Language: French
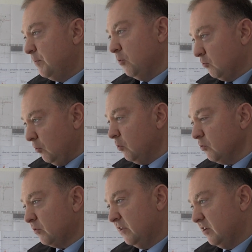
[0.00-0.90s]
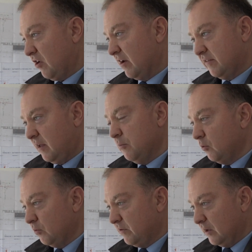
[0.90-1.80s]
millions d'euros, donc c'est déjà
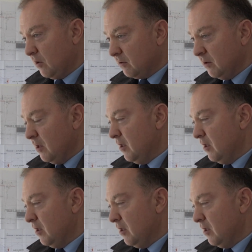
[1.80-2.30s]
extrêmement conséquent.